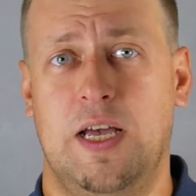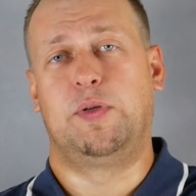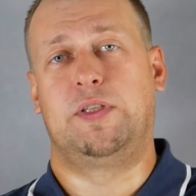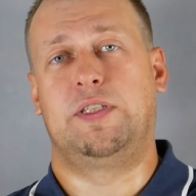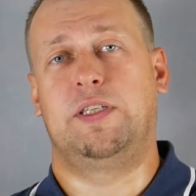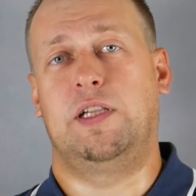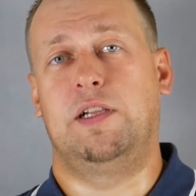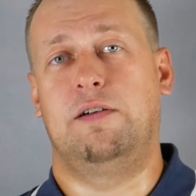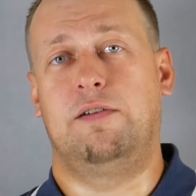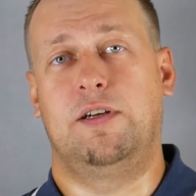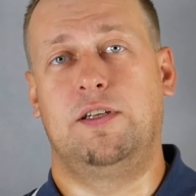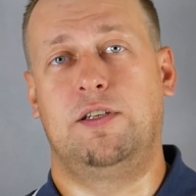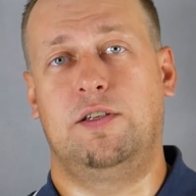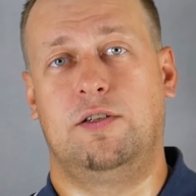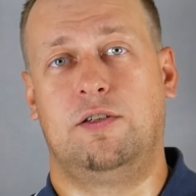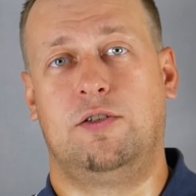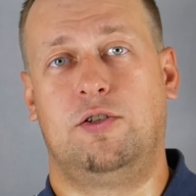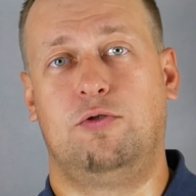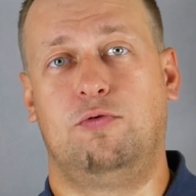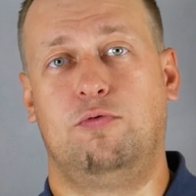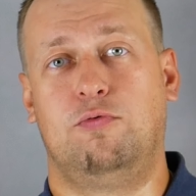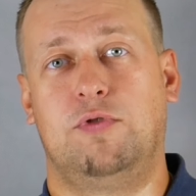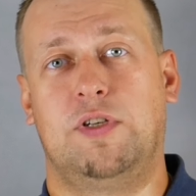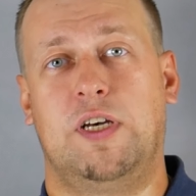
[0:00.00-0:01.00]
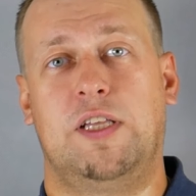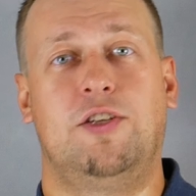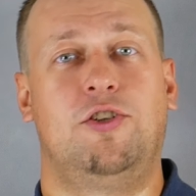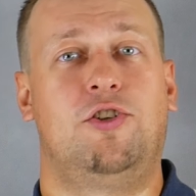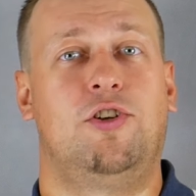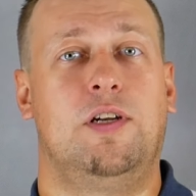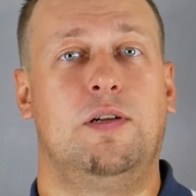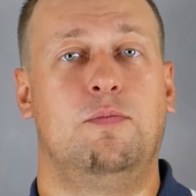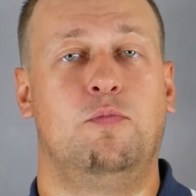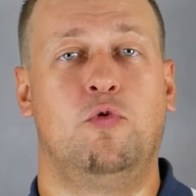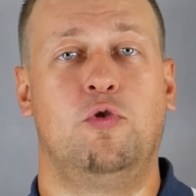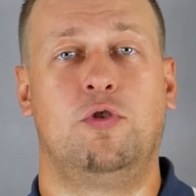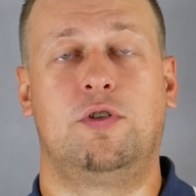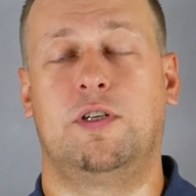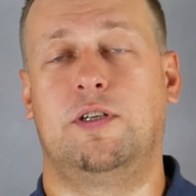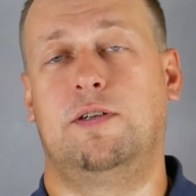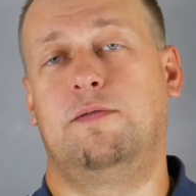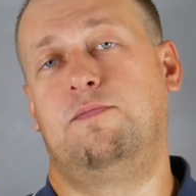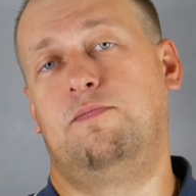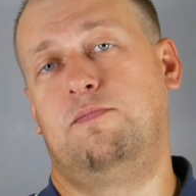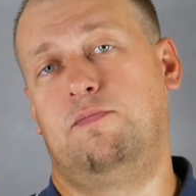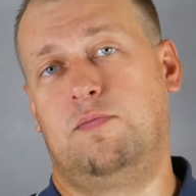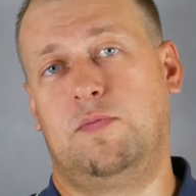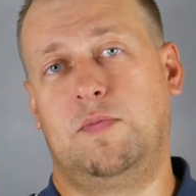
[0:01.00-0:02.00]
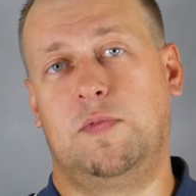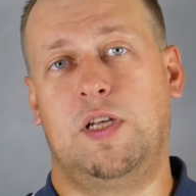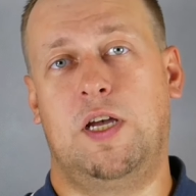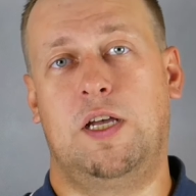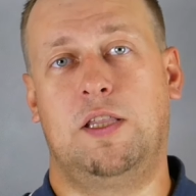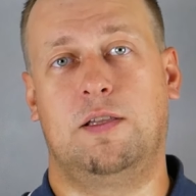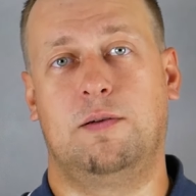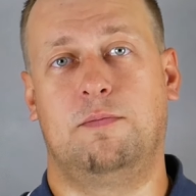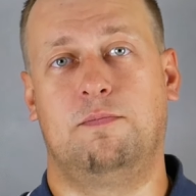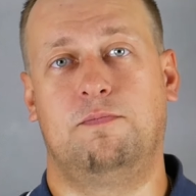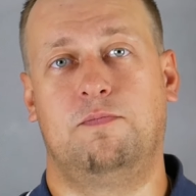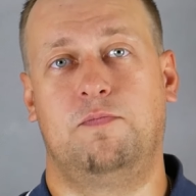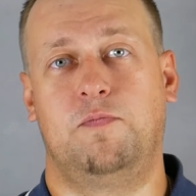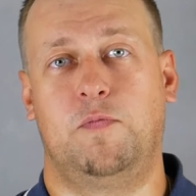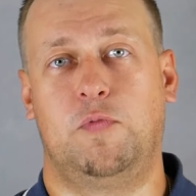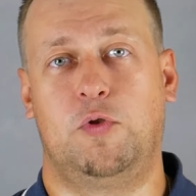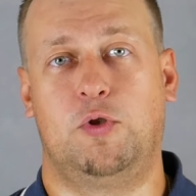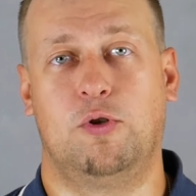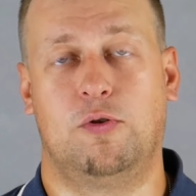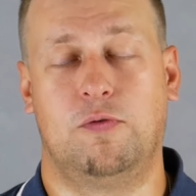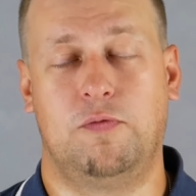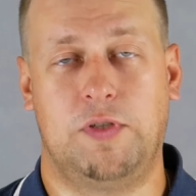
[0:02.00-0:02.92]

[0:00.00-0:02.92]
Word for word: поцеловать жену на ночь или мужа. На этом все.